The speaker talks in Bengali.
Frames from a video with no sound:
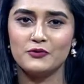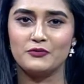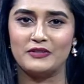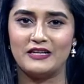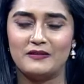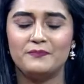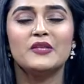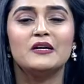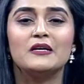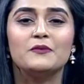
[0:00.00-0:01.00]
সন্ধ্যা
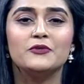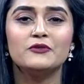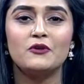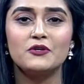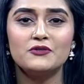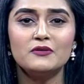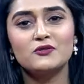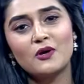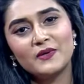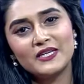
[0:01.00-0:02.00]
প্রিয় দর্শক
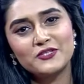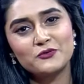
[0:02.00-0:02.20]
সবাইকে